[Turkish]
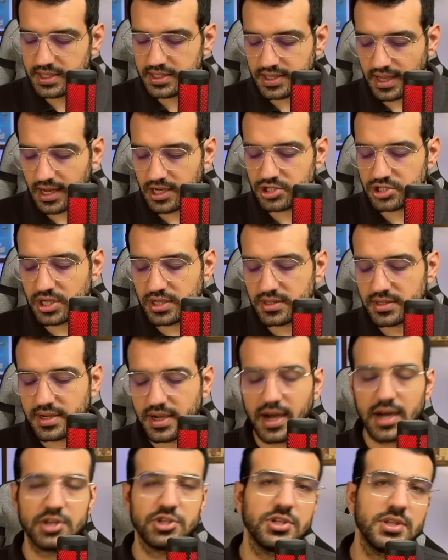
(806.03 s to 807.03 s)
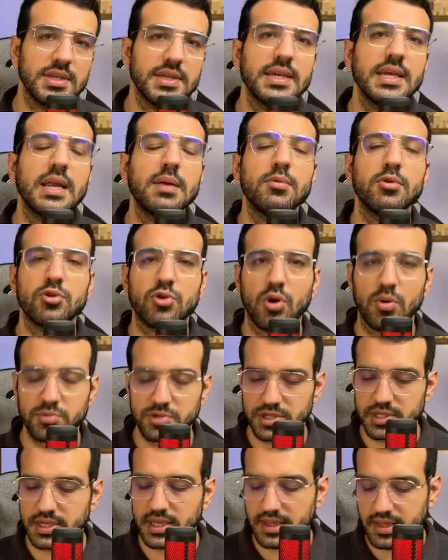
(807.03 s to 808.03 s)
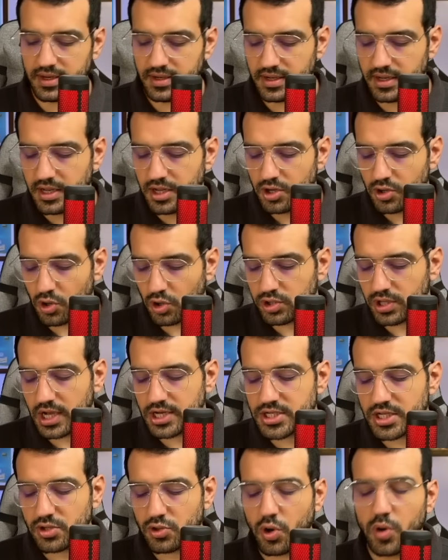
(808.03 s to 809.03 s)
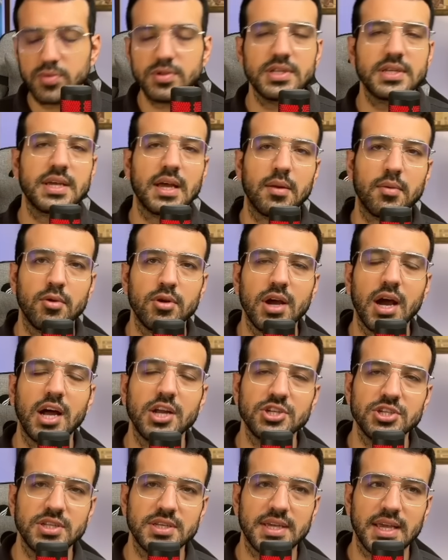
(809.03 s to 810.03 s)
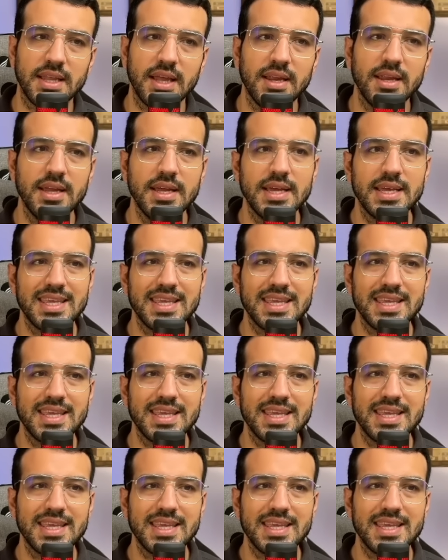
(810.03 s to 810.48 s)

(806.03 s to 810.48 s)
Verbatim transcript: Tanjant karşı dik kenar bölü komşu dik kenar. Kotanjant komşu dik kenar bölü karşı dik kenar.